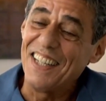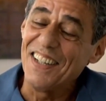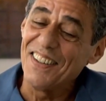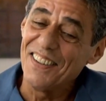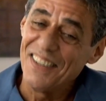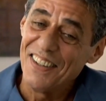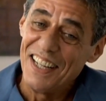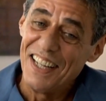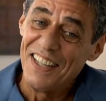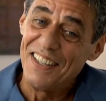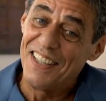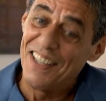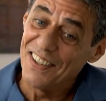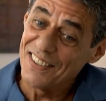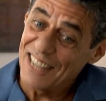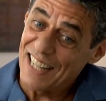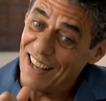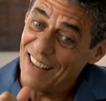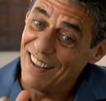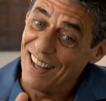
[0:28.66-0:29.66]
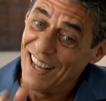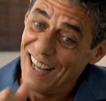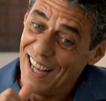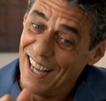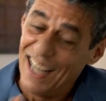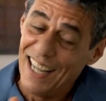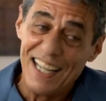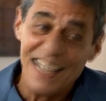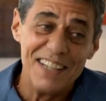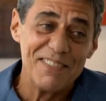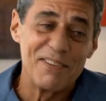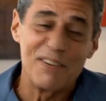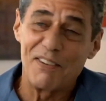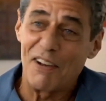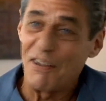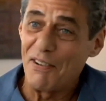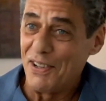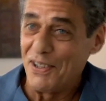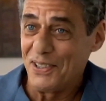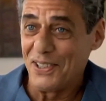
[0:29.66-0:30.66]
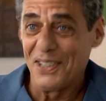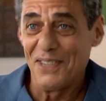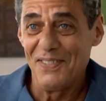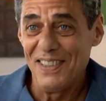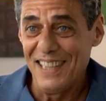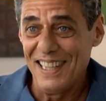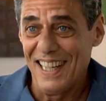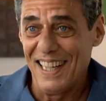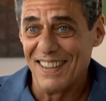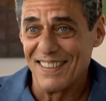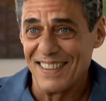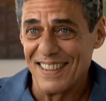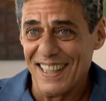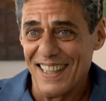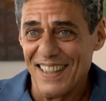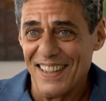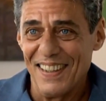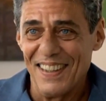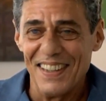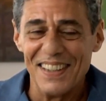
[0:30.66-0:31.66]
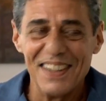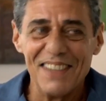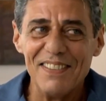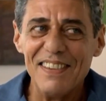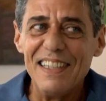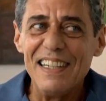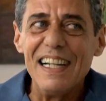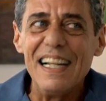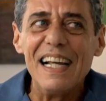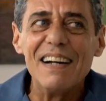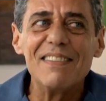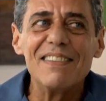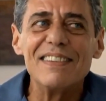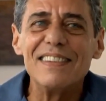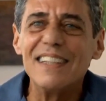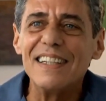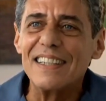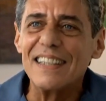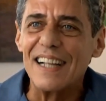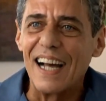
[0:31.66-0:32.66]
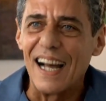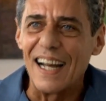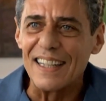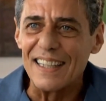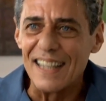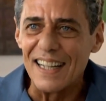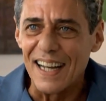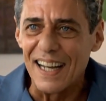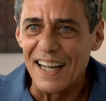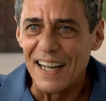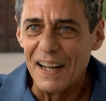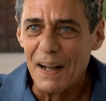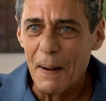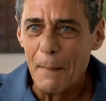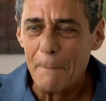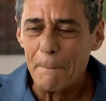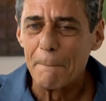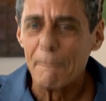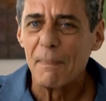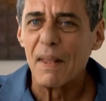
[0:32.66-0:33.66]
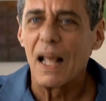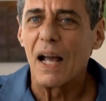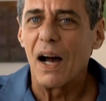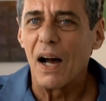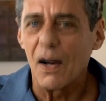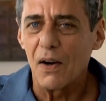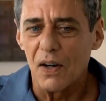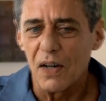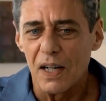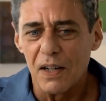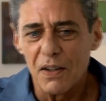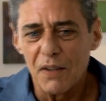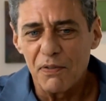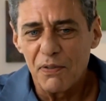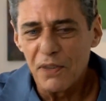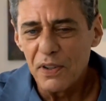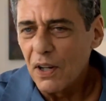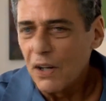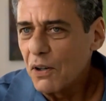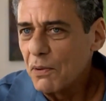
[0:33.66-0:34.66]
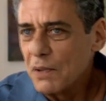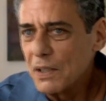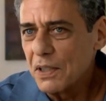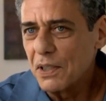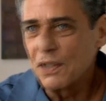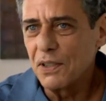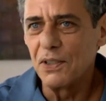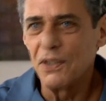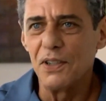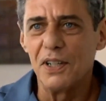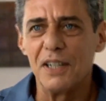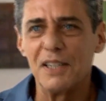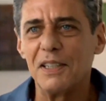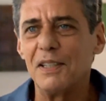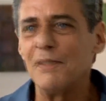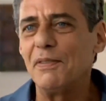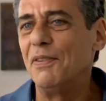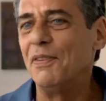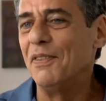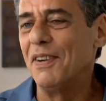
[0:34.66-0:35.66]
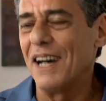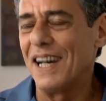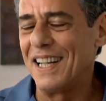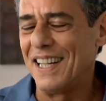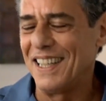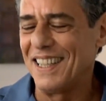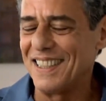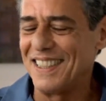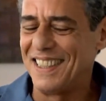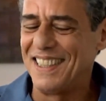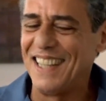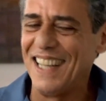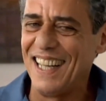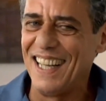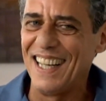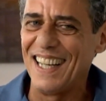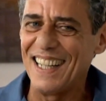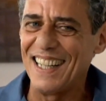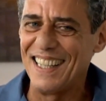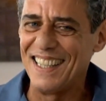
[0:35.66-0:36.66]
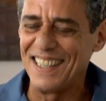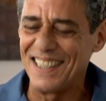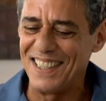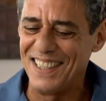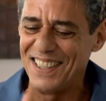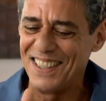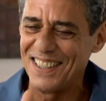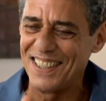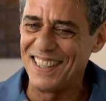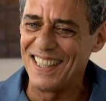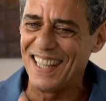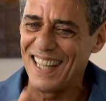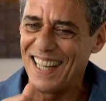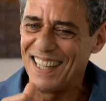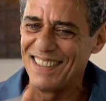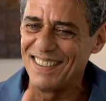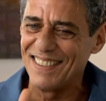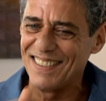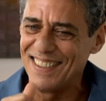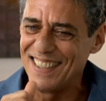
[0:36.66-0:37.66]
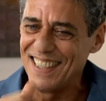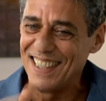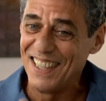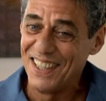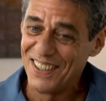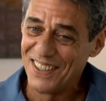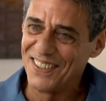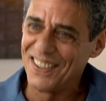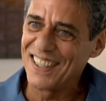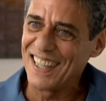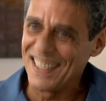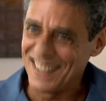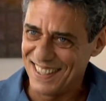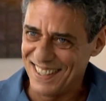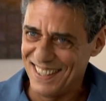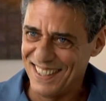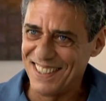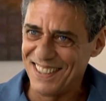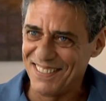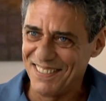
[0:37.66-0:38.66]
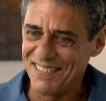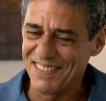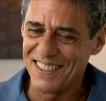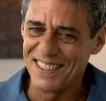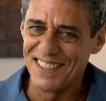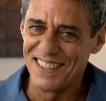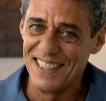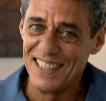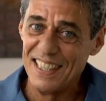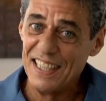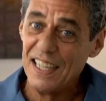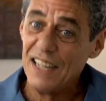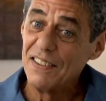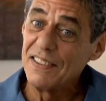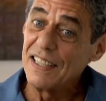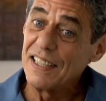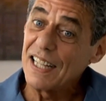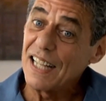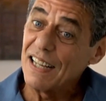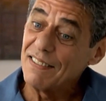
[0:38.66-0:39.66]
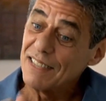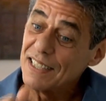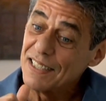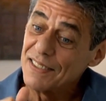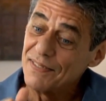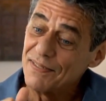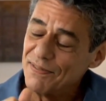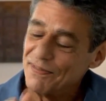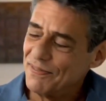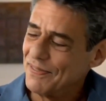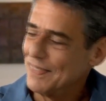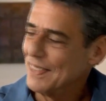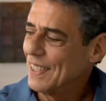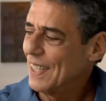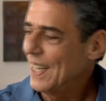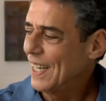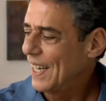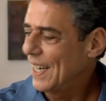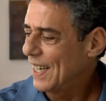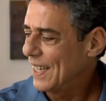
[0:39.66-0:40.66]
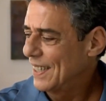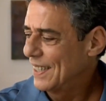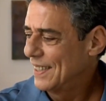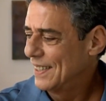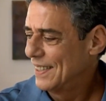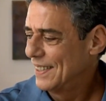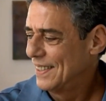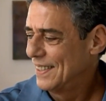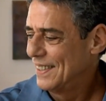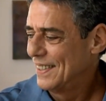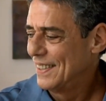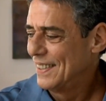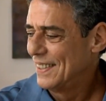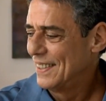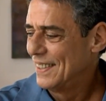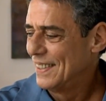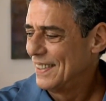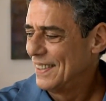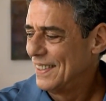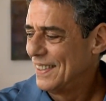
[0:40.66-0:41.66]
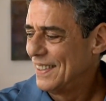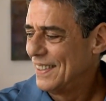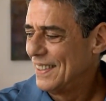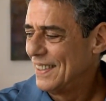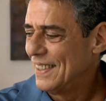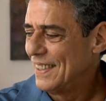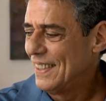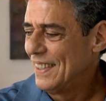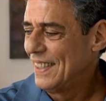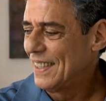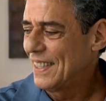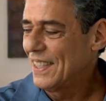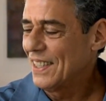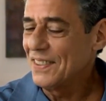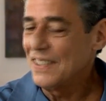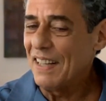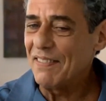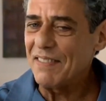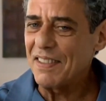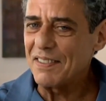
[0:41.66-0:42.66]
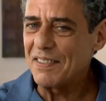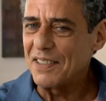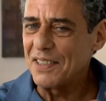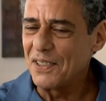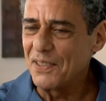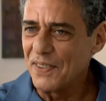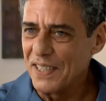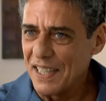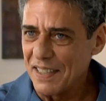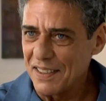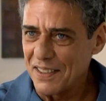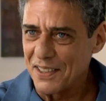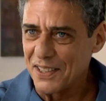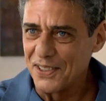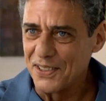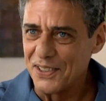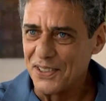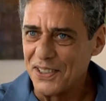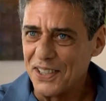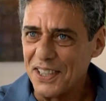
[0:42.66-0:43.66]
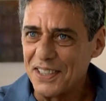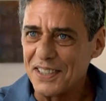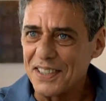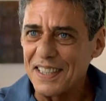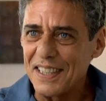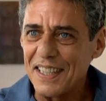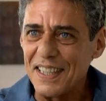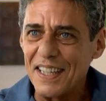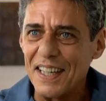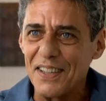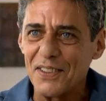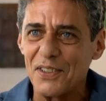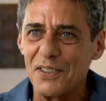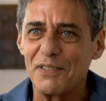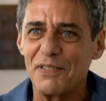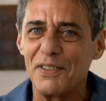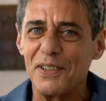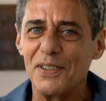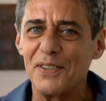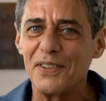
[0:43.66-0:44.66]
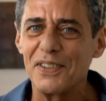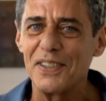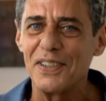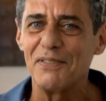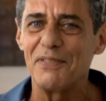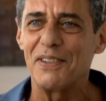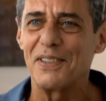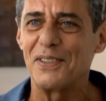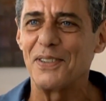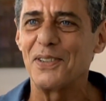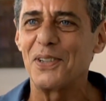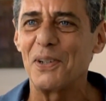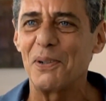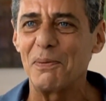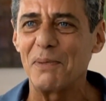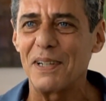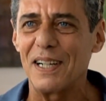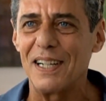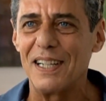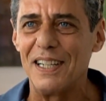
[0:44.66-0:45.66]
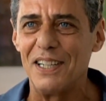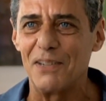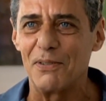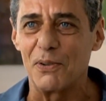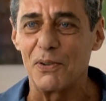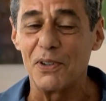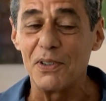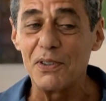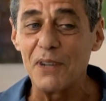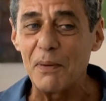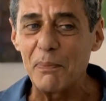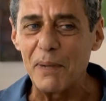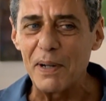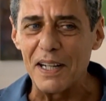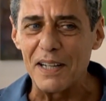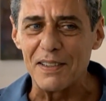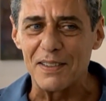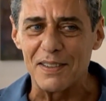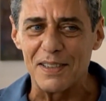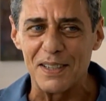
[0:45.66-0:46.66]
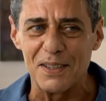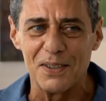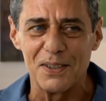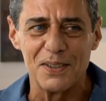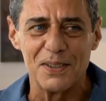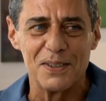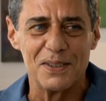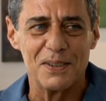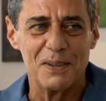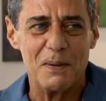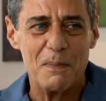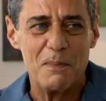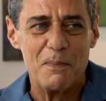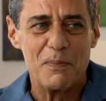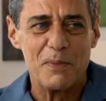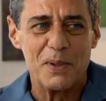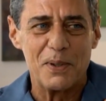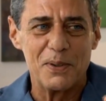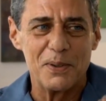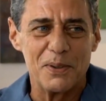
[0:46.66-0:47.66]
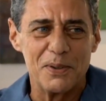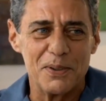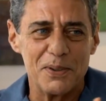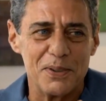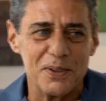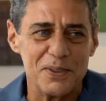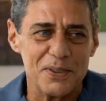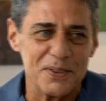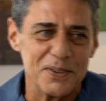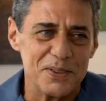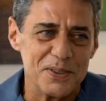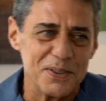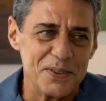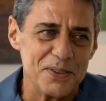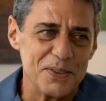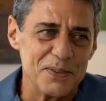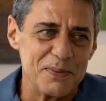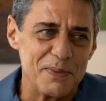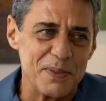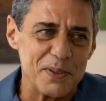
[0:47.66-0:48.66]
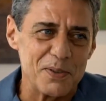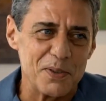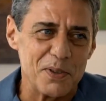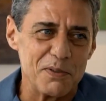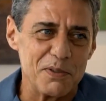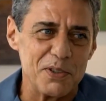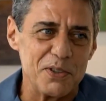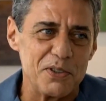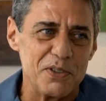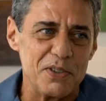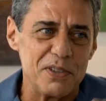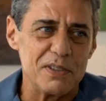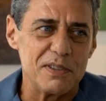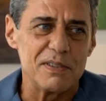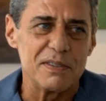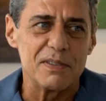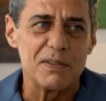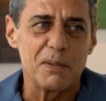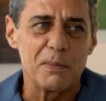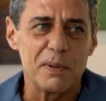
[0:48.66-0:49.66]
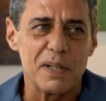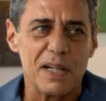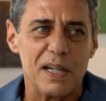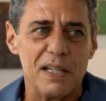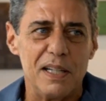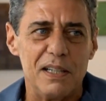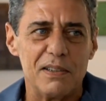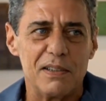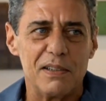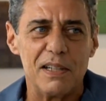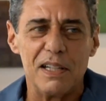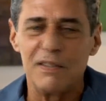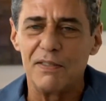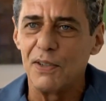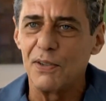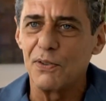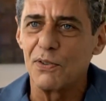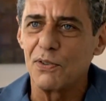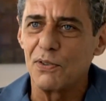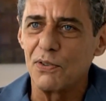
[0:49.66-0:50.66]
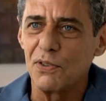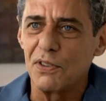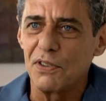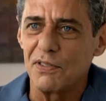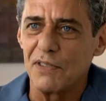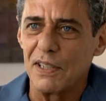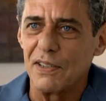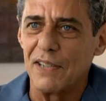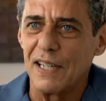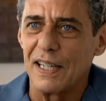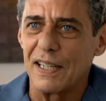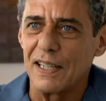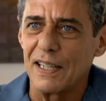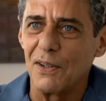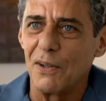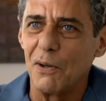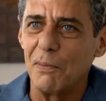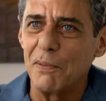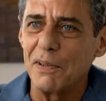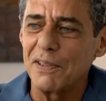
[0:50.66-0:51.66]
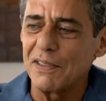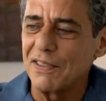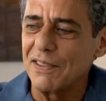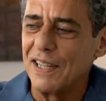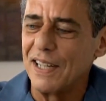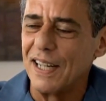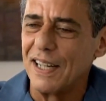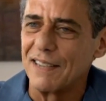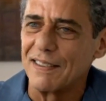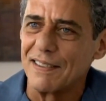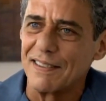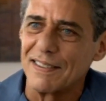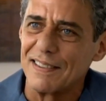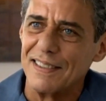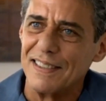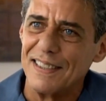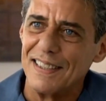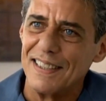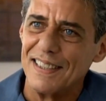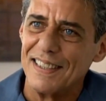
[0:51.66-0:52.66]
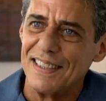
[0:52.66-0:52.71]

Então, se eu lá, provavelmente eu não me lembro, né? Eu não me lembro de nada. Agora, eu fui em algumas reuniões e várias delas eu tava, o Caetano me falou, você estava é... Então, deve ter sido uma dessas reuniões que resolveram que fazer o tropicalismo. Quando apareceu o, o, o pessoal vestido de tropicalista, eu levei um susto. Falei, ué, que roupas são essas?